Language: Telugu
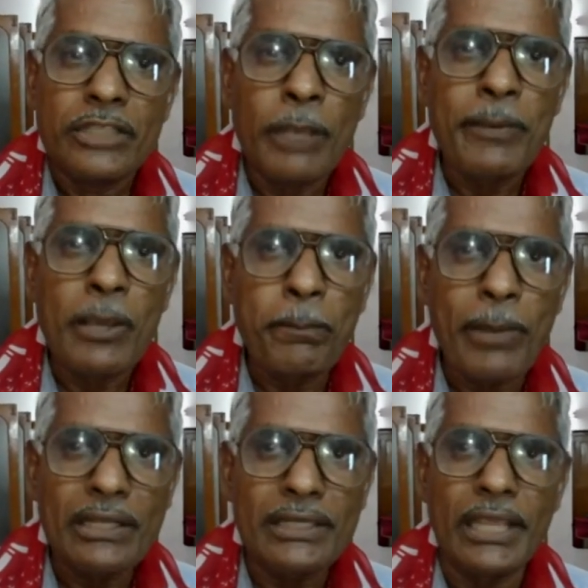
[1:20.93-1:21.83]
సిపిఎం
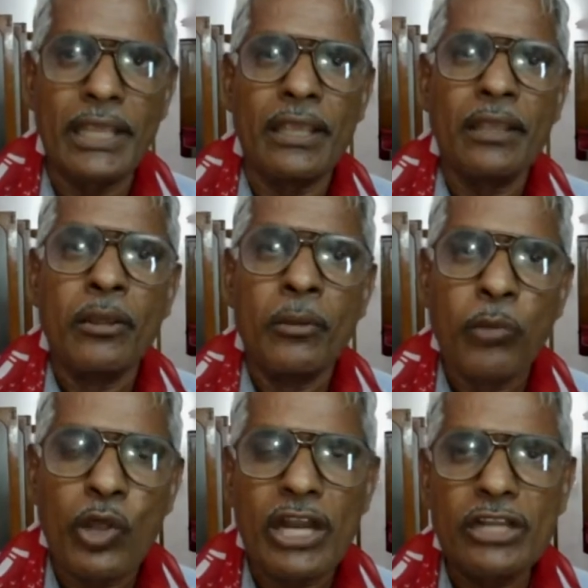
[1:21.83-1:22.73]
పార్టీ
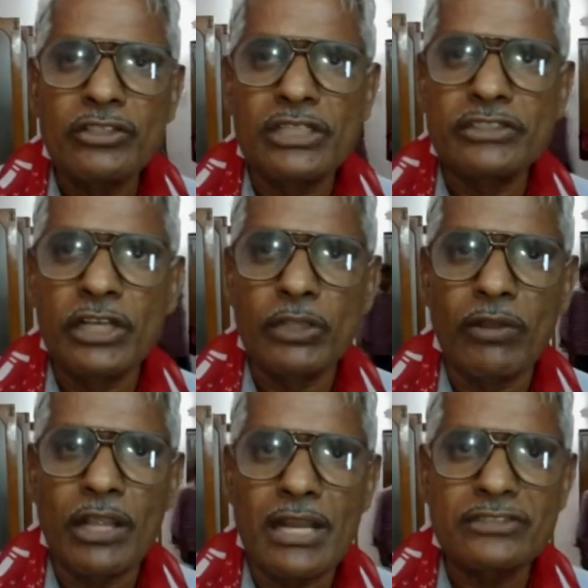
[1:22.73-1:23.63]
పోరాటం
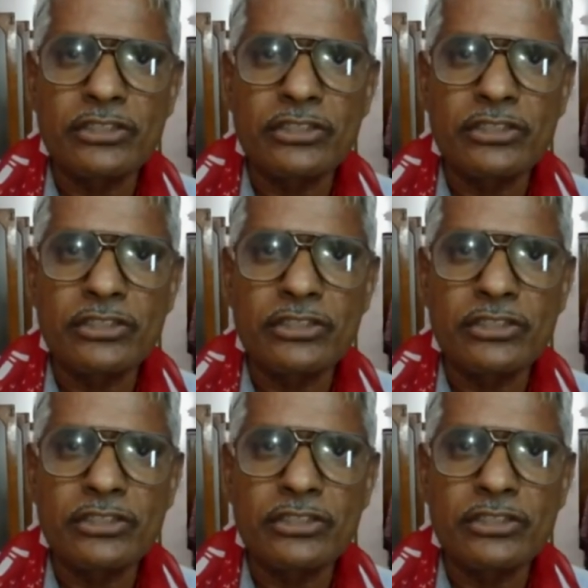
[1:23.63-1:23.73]
చేసినందువలన